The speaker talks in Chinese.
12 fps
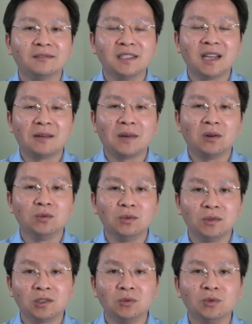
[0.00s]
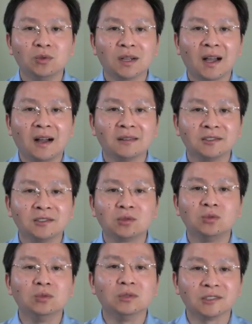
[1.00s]
温家宝与周永康之
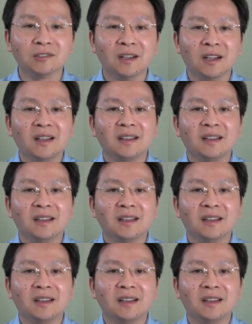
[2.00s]
故事，